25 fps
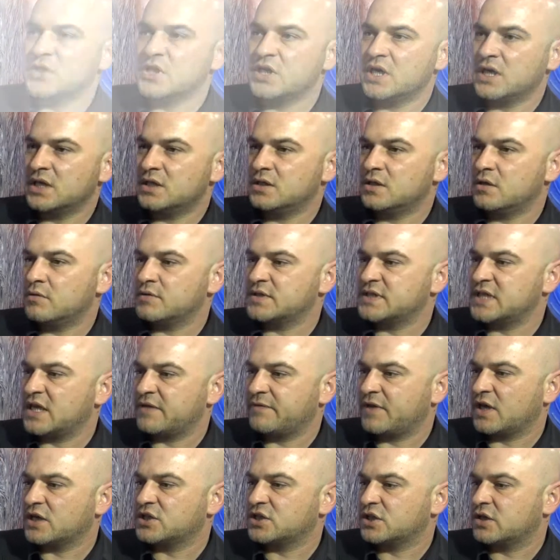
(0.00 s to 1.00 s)
Jedną z
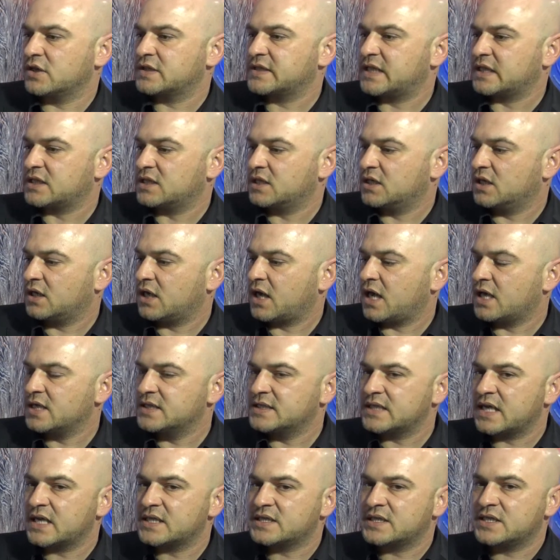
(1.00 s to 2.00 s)
największych ostatnich
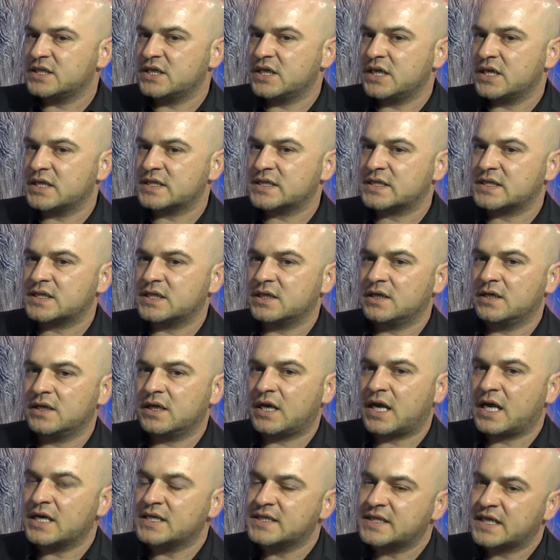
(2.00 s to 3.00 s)
realizacji jest
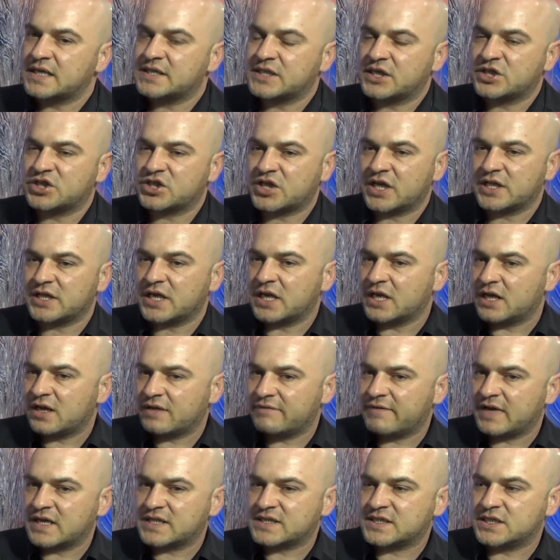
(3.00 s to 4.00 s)
realizacja szklanej
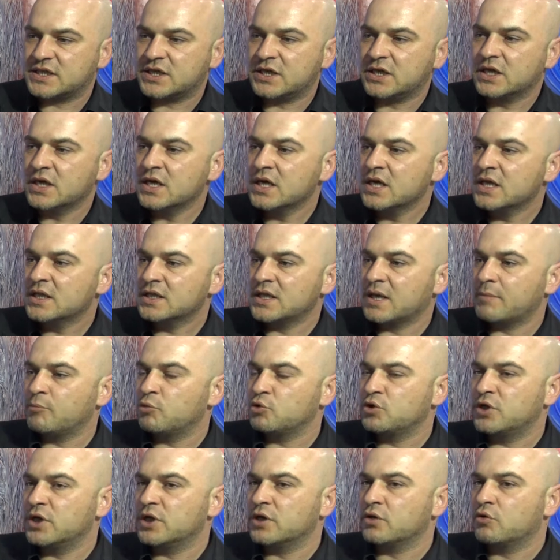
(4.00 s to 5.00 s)
elewacji na
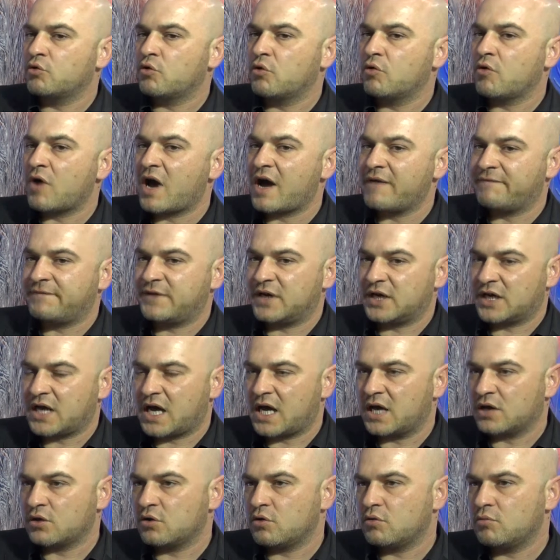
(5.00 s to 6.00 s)
budynku
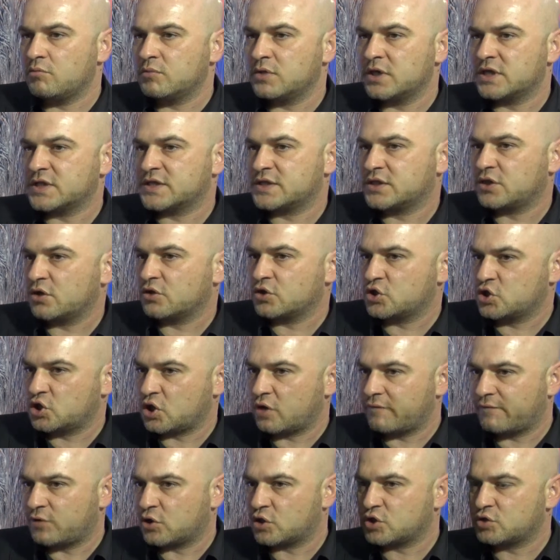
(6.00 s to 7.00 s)
Afrykarium. Jest to
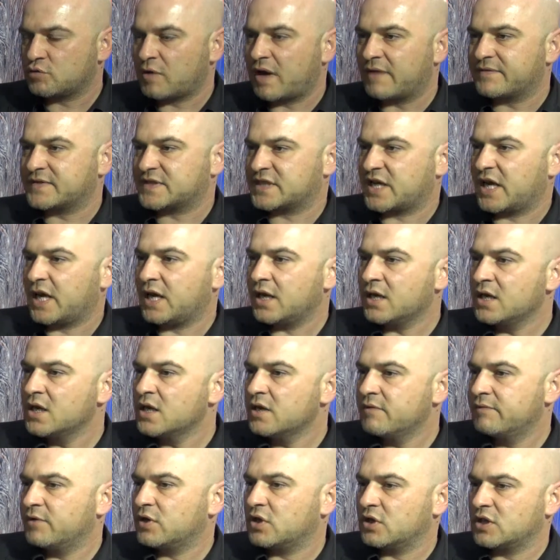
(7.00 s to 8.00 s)
zoo wrocławskie.
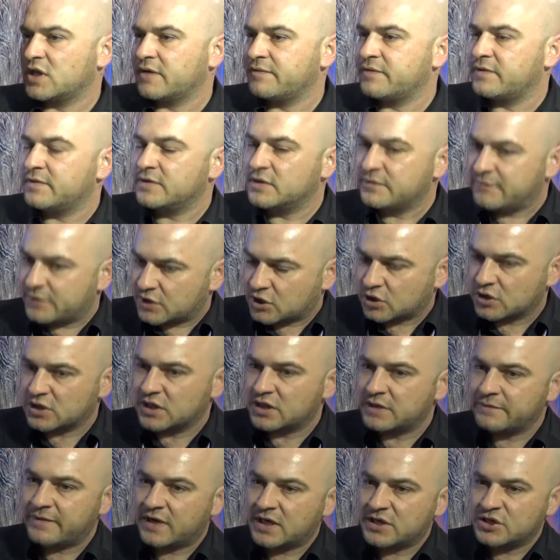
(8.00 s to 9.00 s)

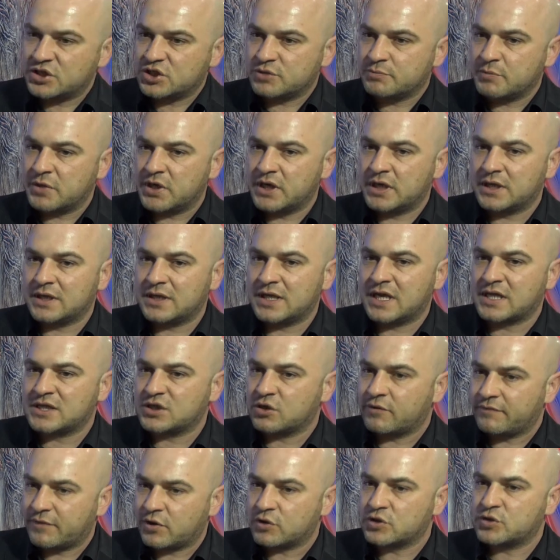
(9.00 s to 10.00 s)
Wykonywaliśmy dla
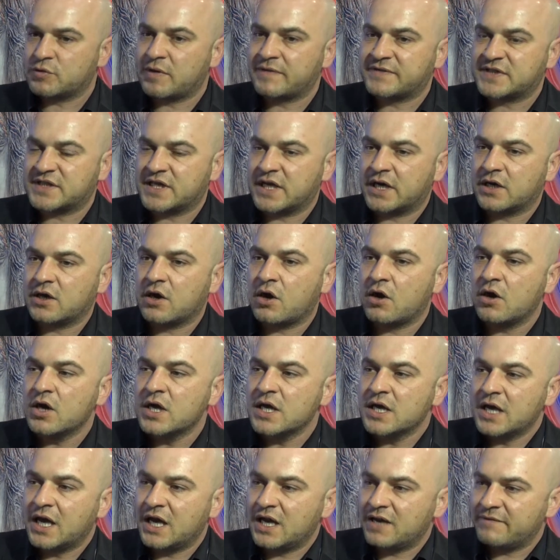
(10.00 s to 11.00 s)
zoo wrocławskiego
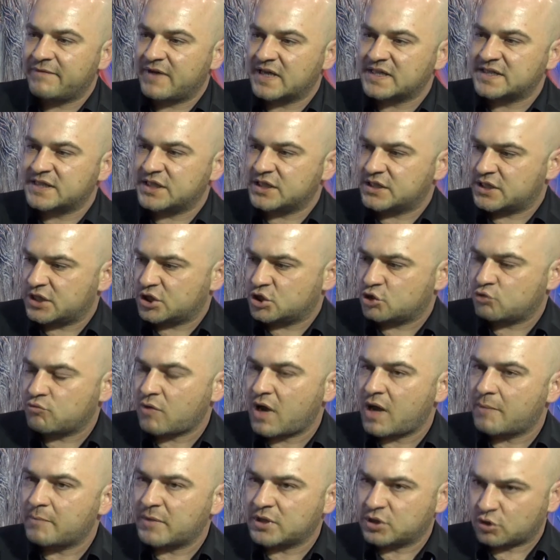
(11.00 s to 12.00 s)
elewację ze
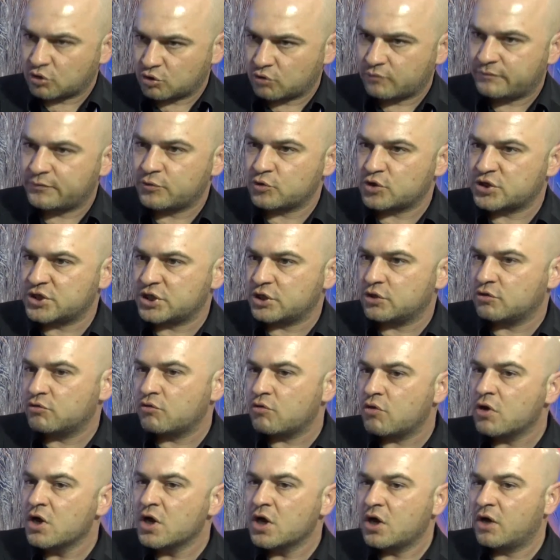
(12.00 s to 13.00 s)
szkła metodą
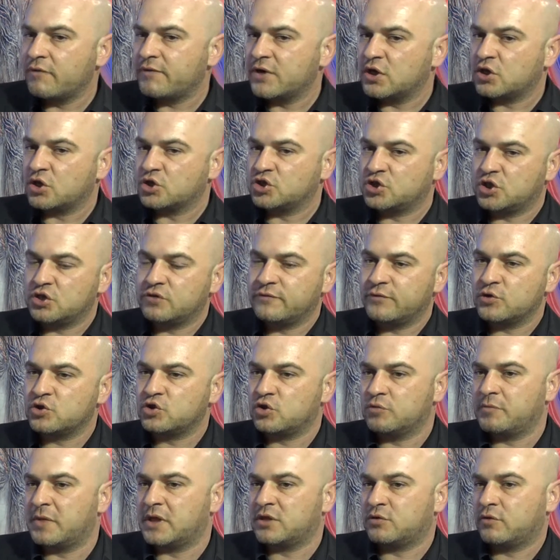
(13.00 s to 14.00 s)
fusingu o wielkości
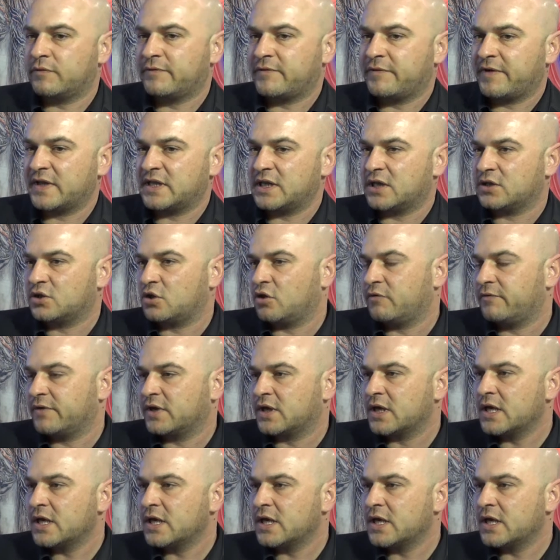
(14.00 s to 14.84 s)
200 m2.